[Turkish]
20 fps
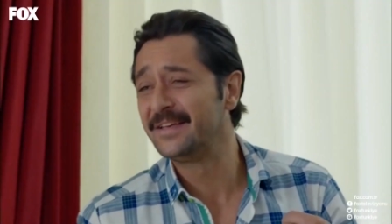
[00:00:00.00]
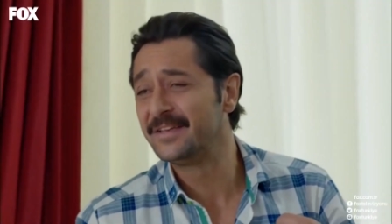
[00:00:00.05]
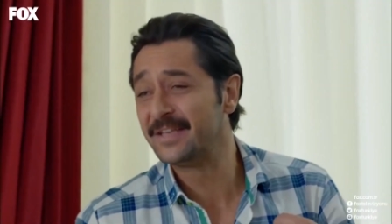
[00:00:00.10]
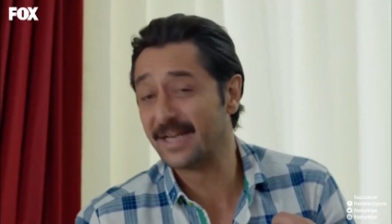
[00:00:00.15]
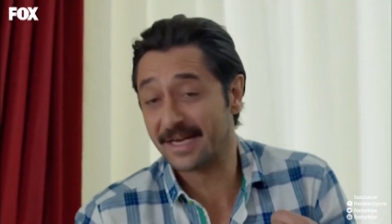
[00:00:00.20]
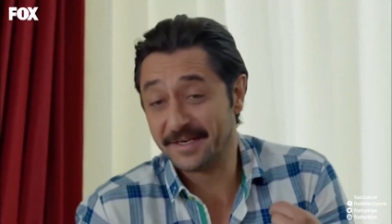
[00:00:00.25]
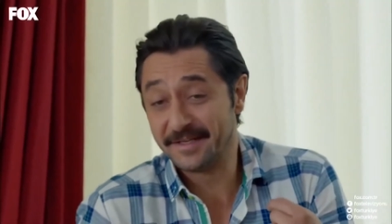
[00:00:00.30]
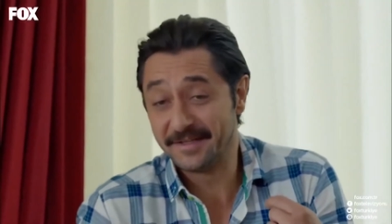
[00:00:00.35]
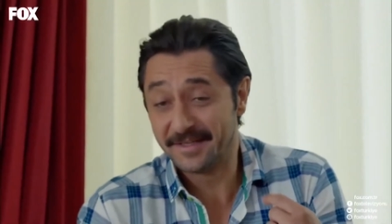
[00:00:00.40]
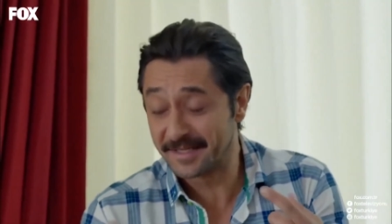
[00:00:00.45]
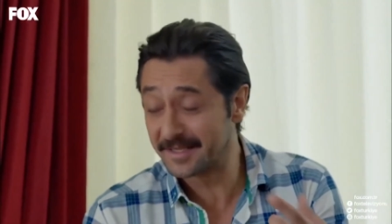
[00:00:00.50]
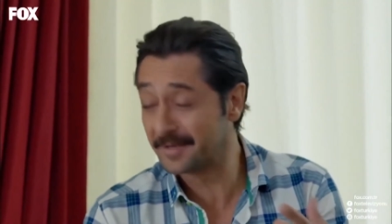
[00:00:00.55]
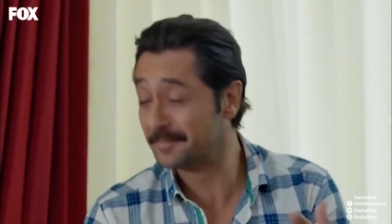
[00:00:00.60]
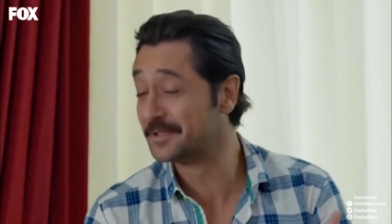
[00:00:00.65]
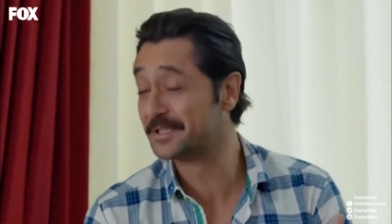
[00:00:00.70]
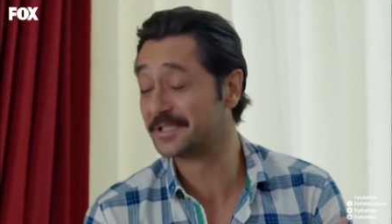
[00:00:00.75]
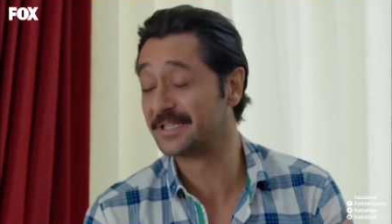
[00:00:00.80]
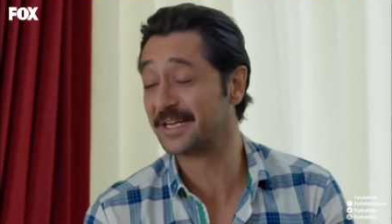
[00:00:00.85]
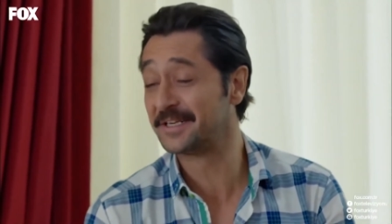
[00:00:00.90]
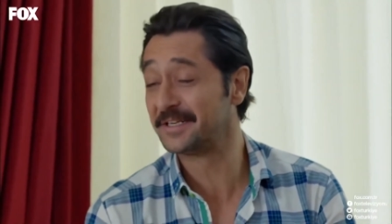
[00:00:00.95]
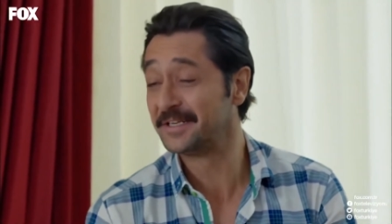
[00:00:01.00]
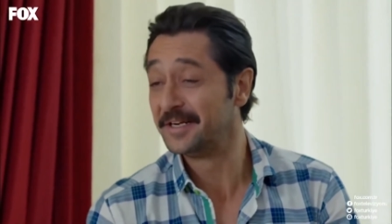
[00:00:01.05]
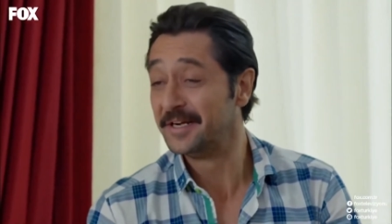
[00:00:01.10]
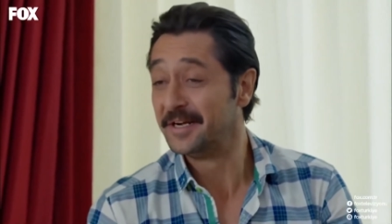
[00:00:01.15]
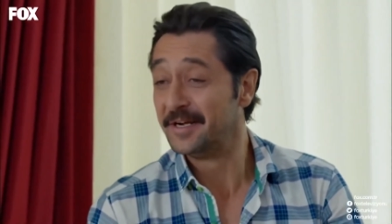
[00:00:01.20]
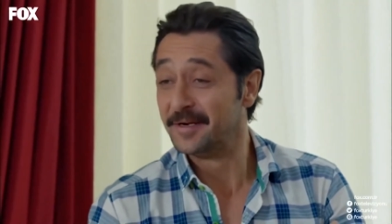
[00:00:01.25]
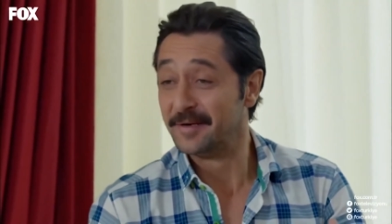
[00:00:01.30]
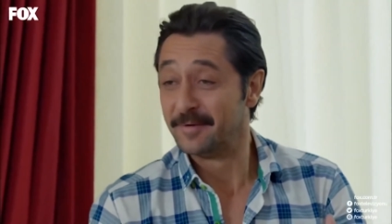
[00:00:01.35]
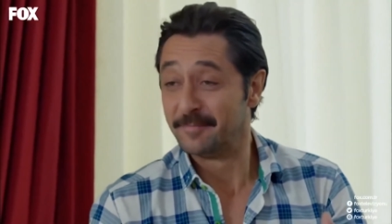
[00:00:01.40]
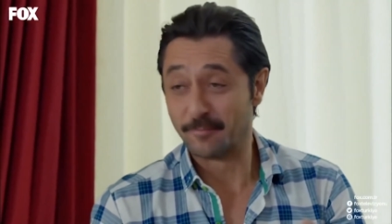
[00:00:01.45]
ee, yani ne demişler?
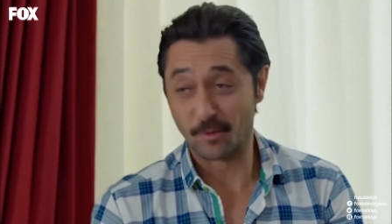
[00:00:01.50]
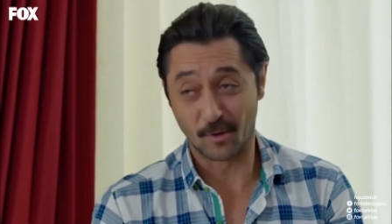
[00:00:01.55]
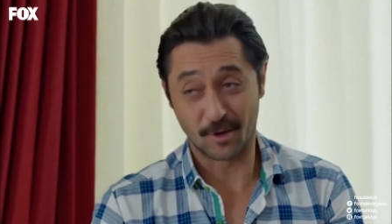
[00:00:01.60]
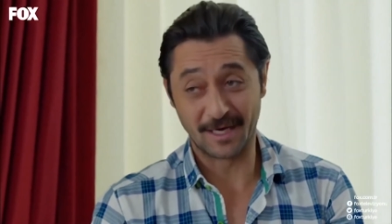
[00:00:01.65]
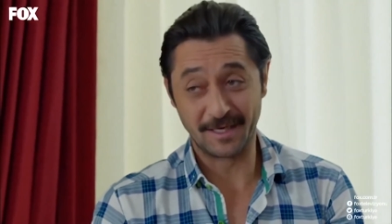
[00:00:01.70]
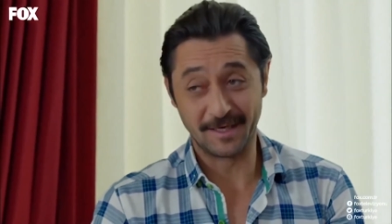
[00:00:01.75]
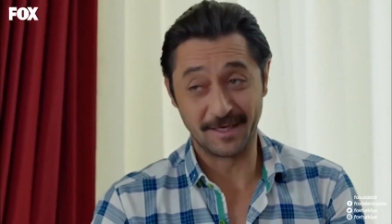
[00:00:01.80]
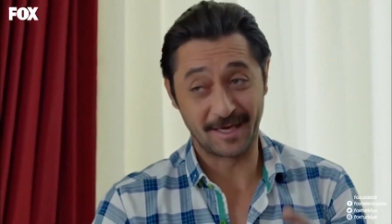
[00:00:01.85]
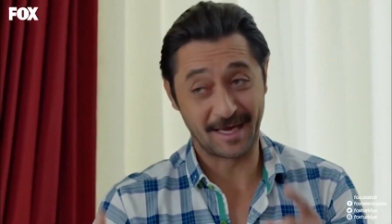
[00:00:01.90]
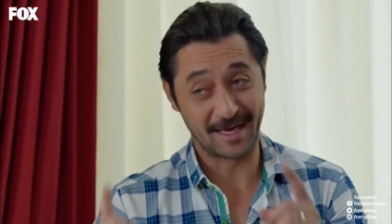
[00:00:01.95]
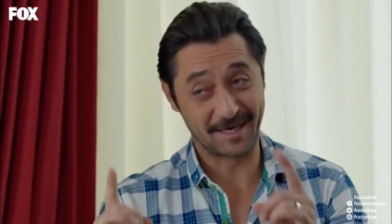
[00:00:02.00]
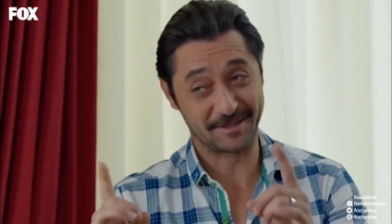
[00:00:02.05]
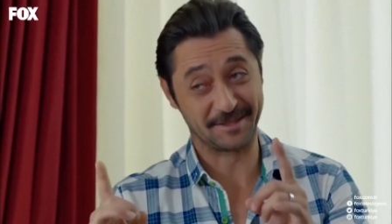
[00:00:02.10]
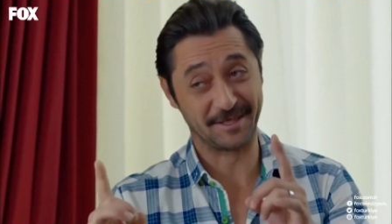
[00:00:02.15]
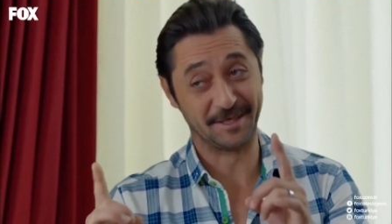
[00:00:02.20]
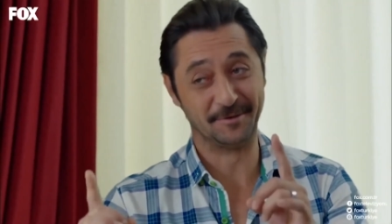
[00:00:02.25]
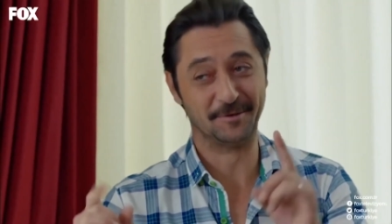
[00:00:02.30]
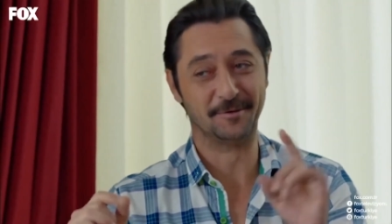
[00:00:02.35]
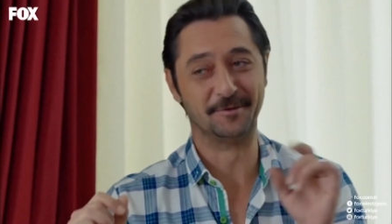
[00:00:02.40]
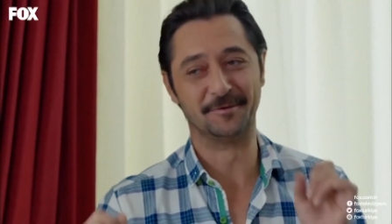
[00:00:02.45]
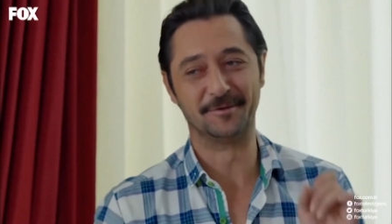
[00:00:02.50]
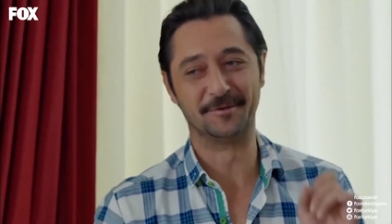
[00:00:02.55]
Moral her şeyin